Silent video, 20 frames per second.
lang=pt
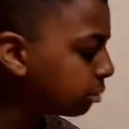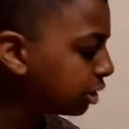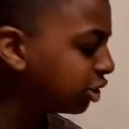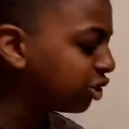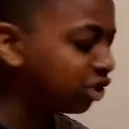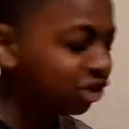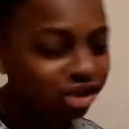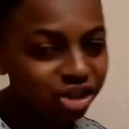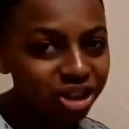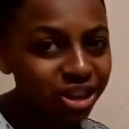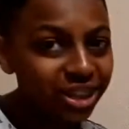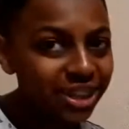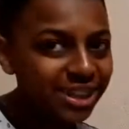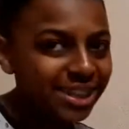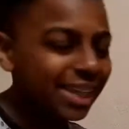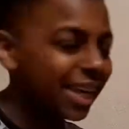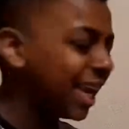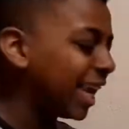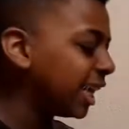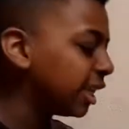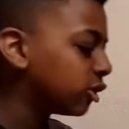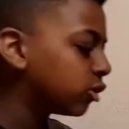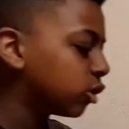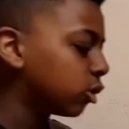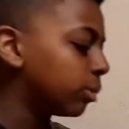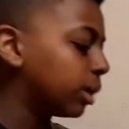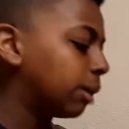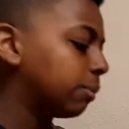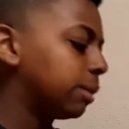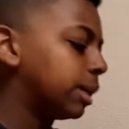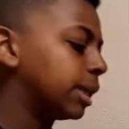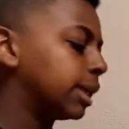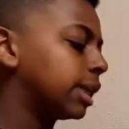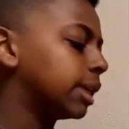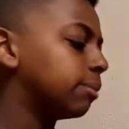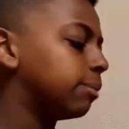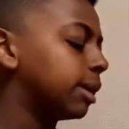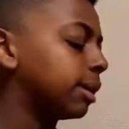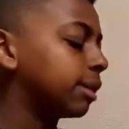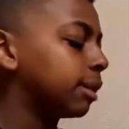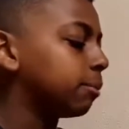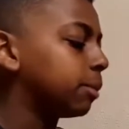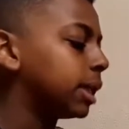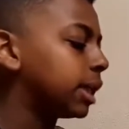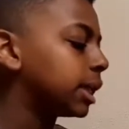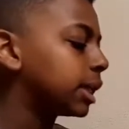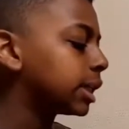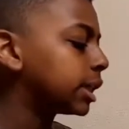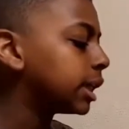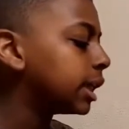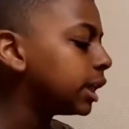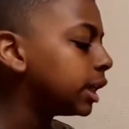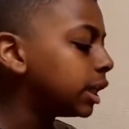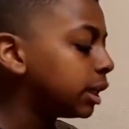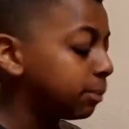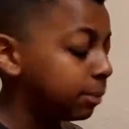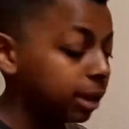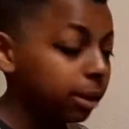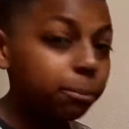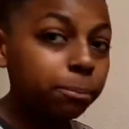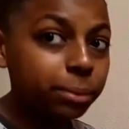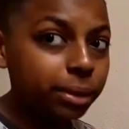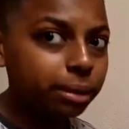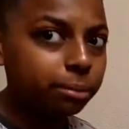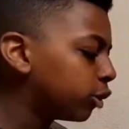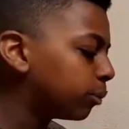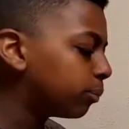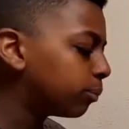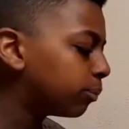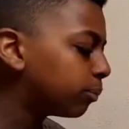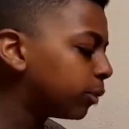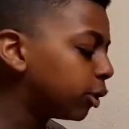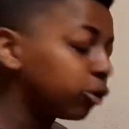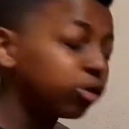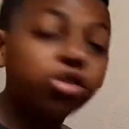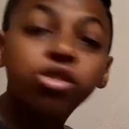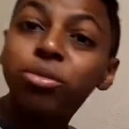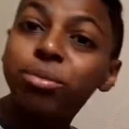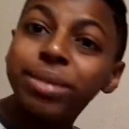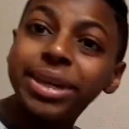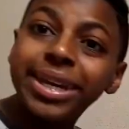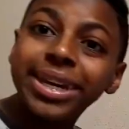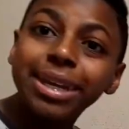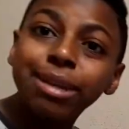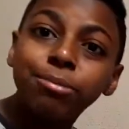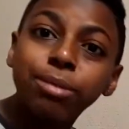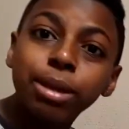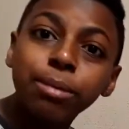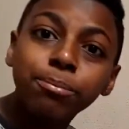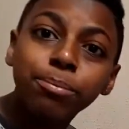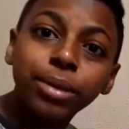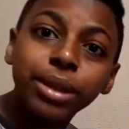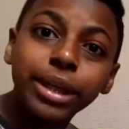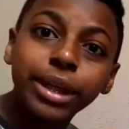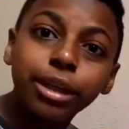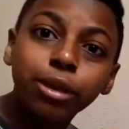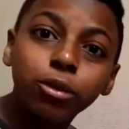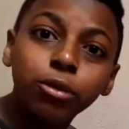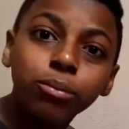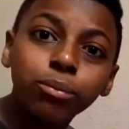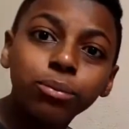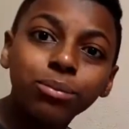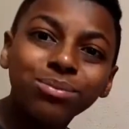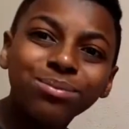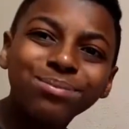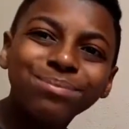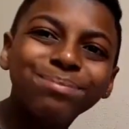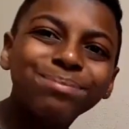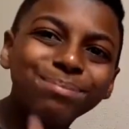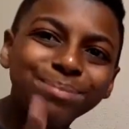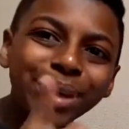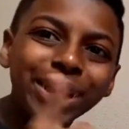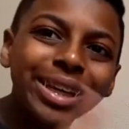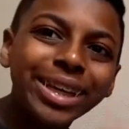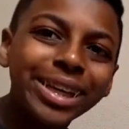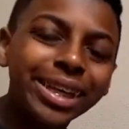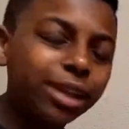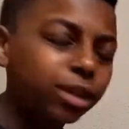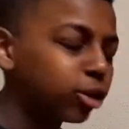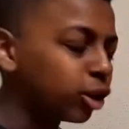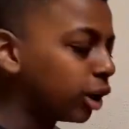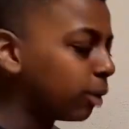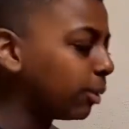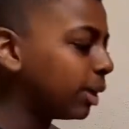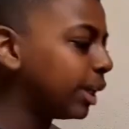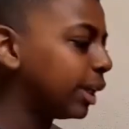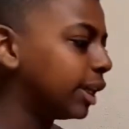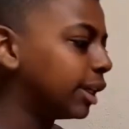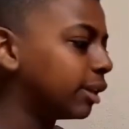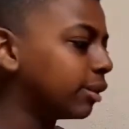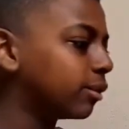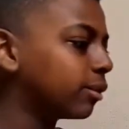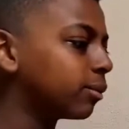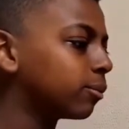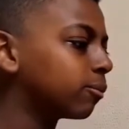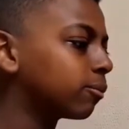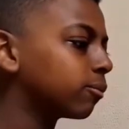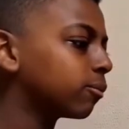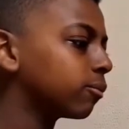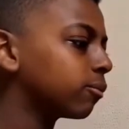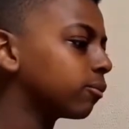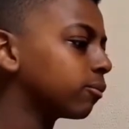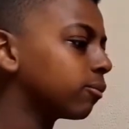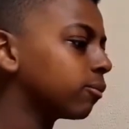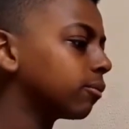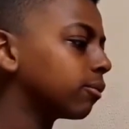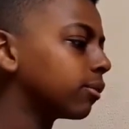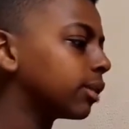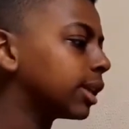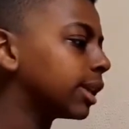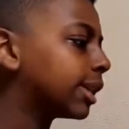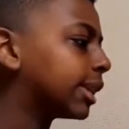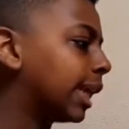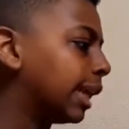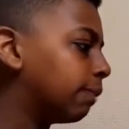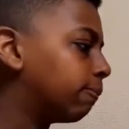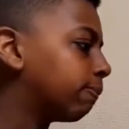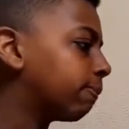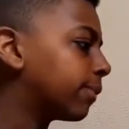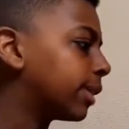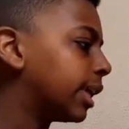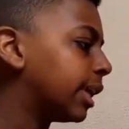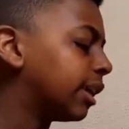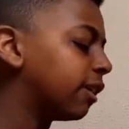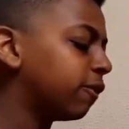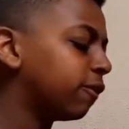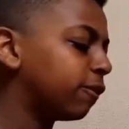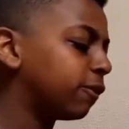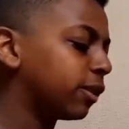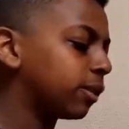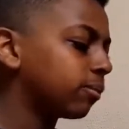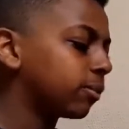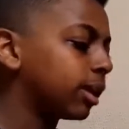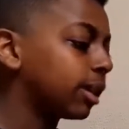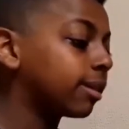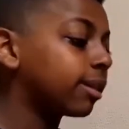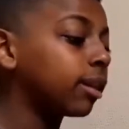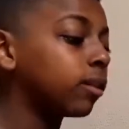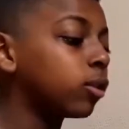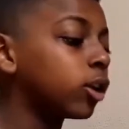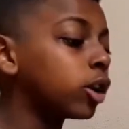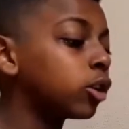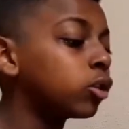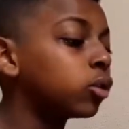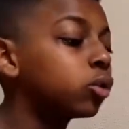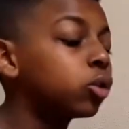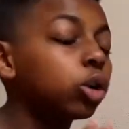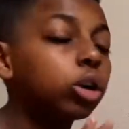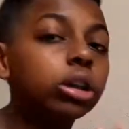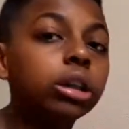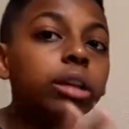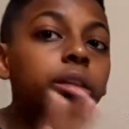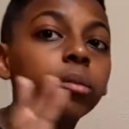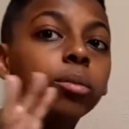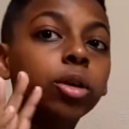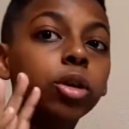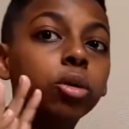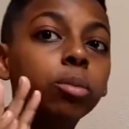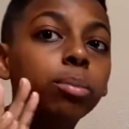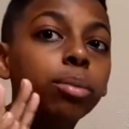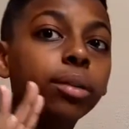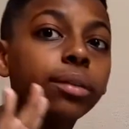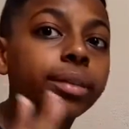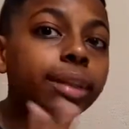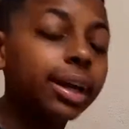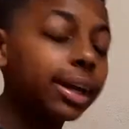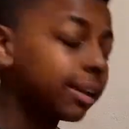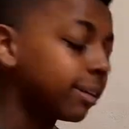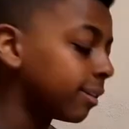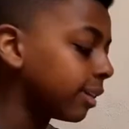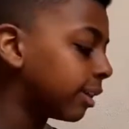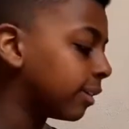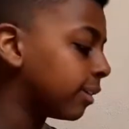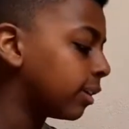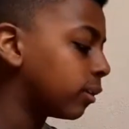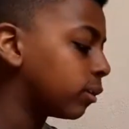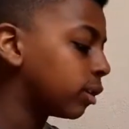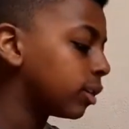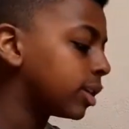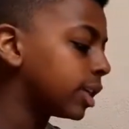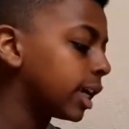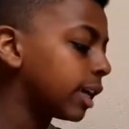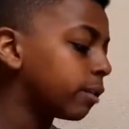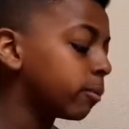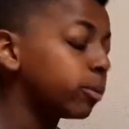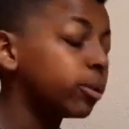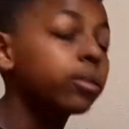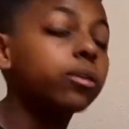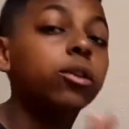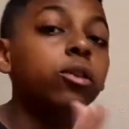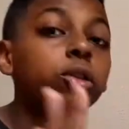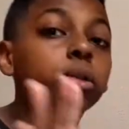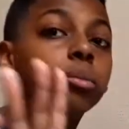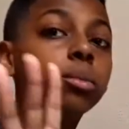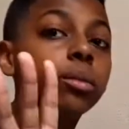Mentira, gente, sou minha amiga, minhas amigas minha prima. Ó, eu de meia, bem pleno, bem lindo, né, meninas? Tá. Enfim, essas fotos todas foram postadas nas redes sociais, por isso que eu tô